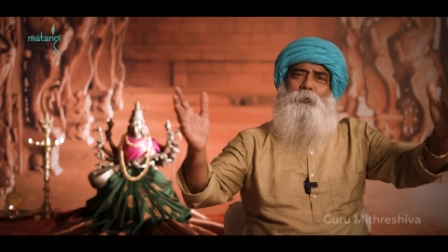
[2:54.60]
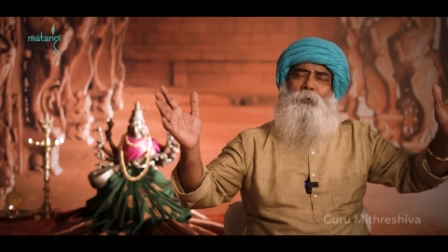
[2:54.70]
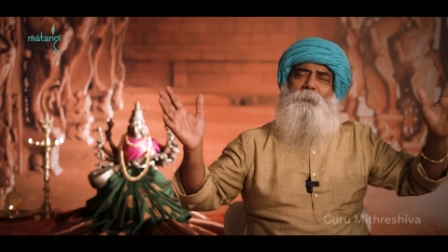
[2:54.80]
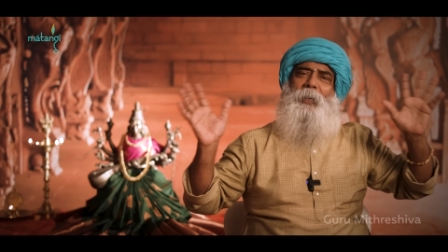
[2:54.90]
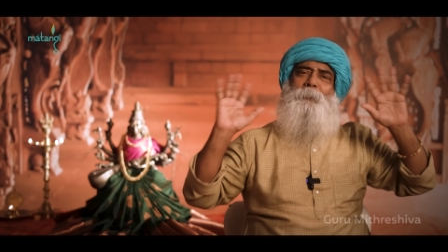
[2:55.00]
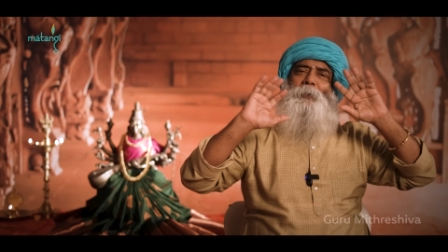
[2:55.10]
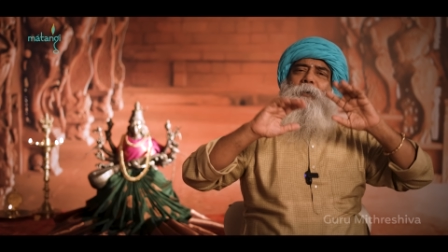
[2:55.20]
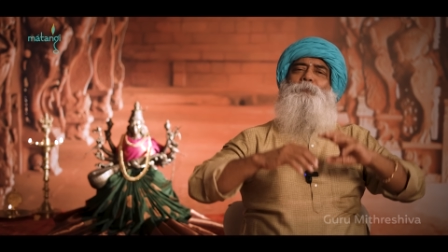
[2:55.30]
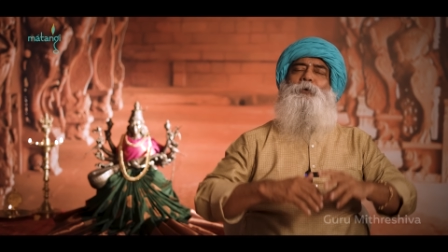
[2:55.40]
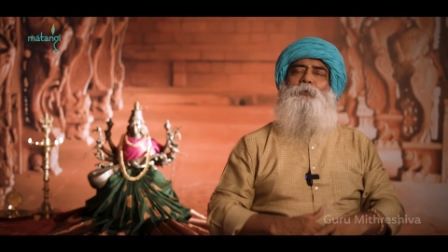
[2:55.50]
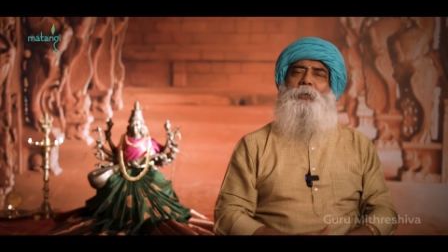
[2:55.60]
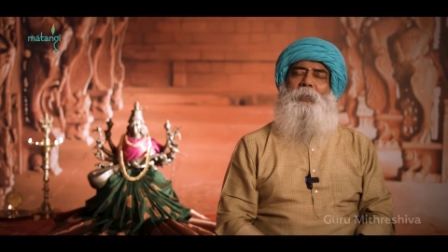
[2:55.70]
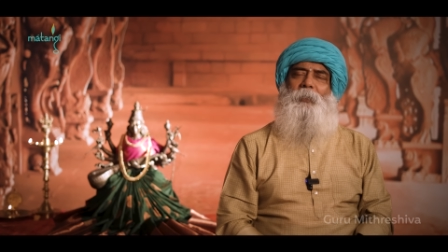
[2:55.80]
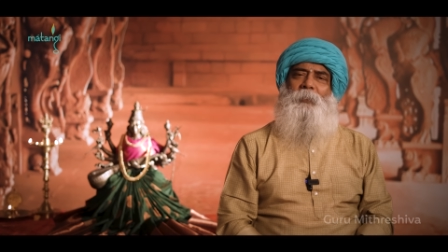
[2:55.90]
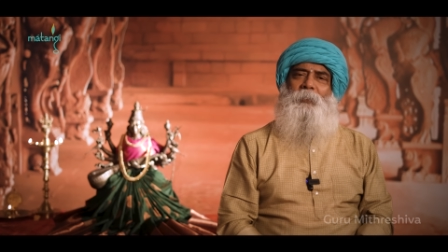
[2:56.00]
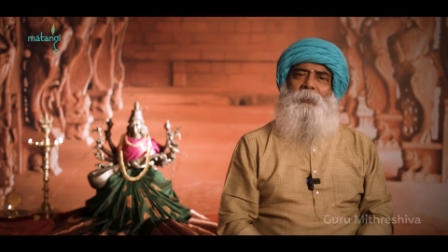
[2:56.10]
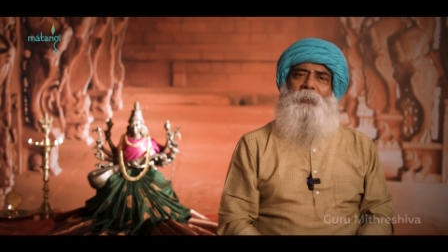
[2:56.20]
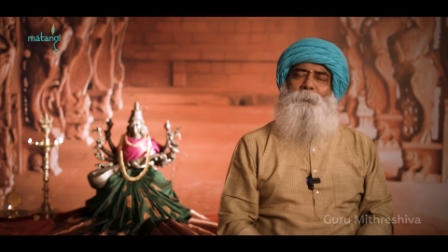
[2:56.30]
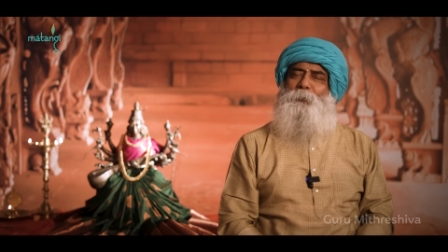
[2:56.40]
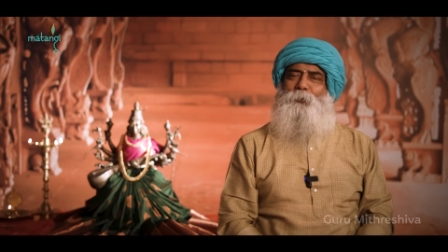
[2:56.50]
அவங்கவுங்க வேலையை பார்க்க போயிடுவாங்க
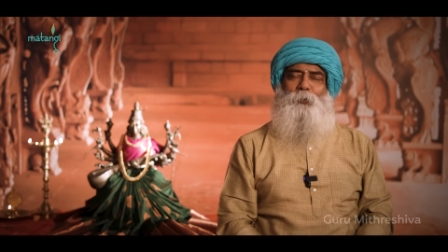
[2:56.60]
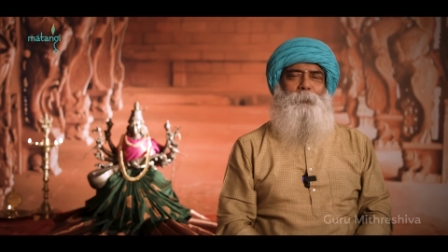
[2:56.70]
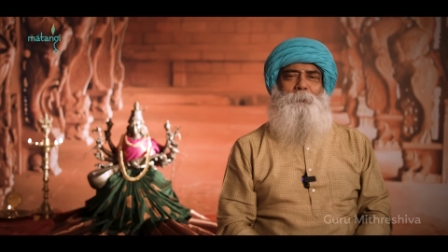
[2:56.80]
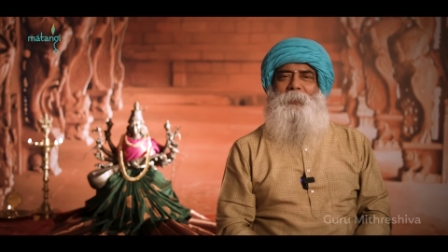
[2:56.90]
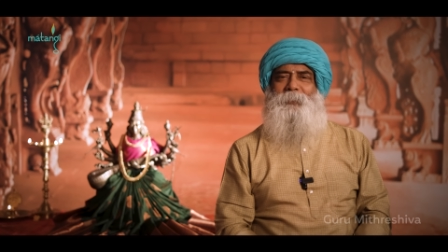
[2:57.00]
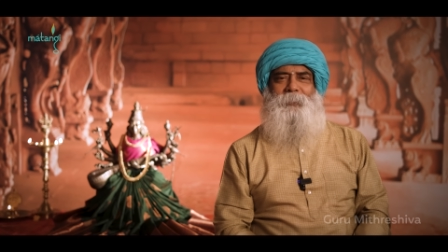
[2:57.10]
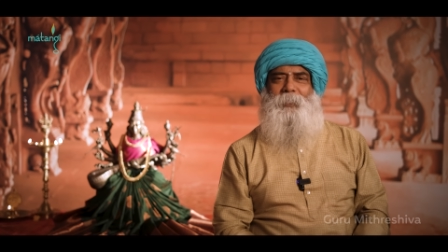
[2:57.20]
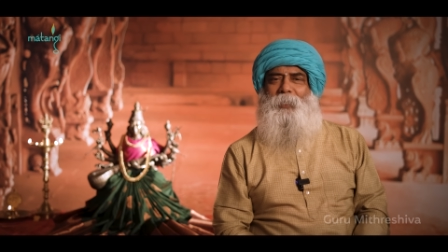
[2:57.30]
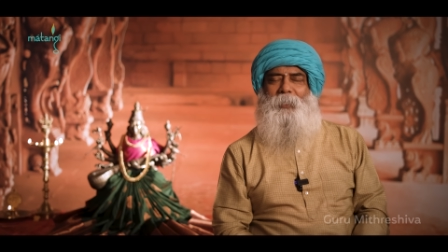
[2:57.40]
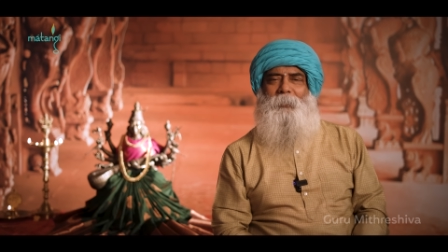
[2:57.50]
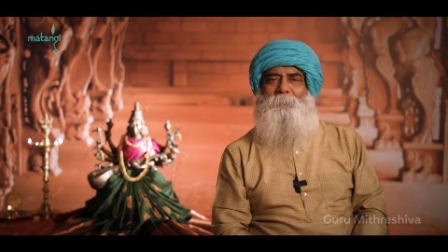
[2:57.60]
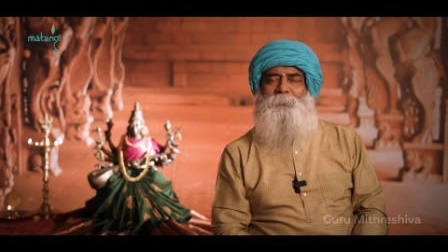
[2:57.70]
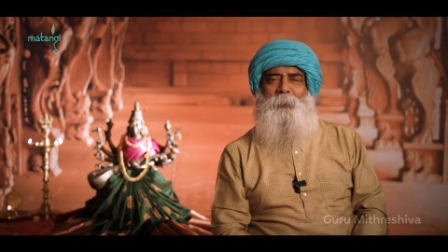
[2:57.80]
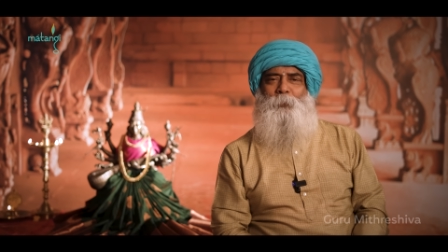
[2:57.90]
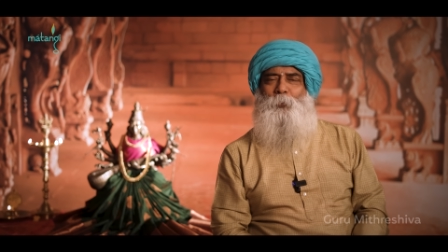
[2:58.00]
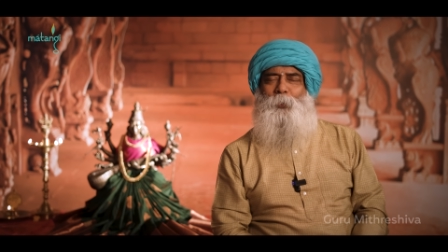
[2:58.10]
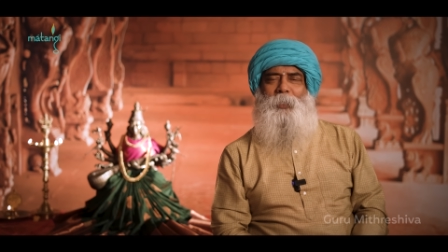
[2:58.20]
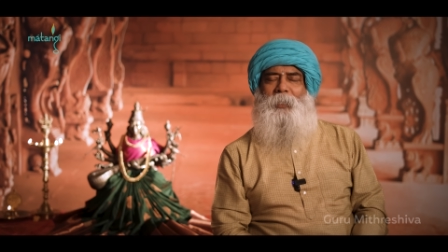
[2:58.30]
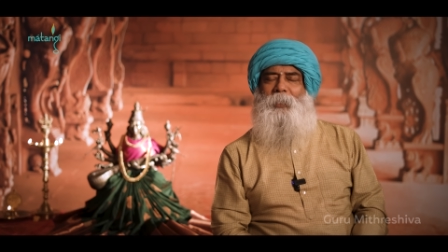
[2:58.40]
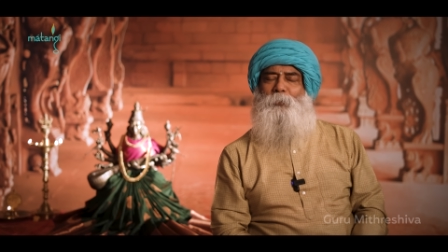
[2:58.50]
இப்போ உங்களுக்கு பெருசாக
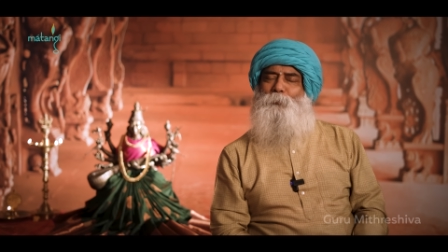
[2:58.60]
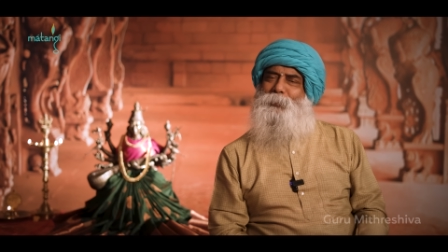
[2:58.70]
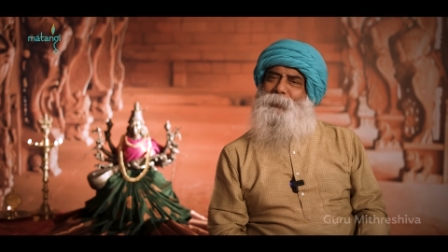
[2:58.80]
உங்களுக்கு அங்கே ரொம்ப